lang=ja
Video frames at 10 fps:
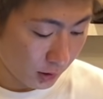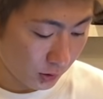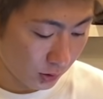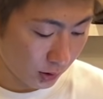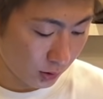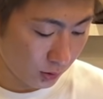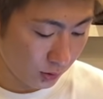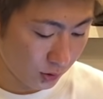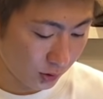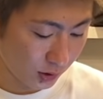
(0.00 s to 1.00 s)
そんな風
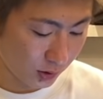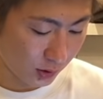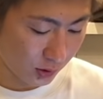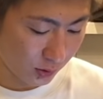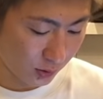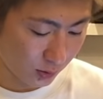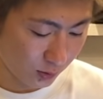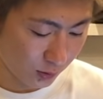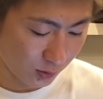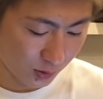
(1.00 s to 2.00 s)
のレッドウィング今日の
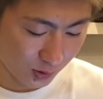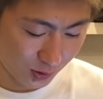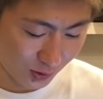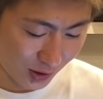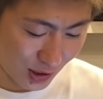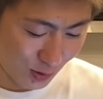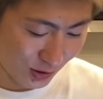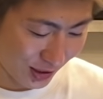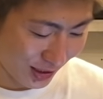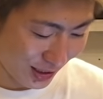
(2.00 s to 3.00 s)
僕の足元
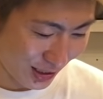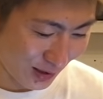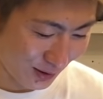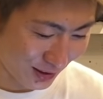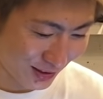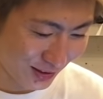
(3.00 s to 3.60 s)
させていただいています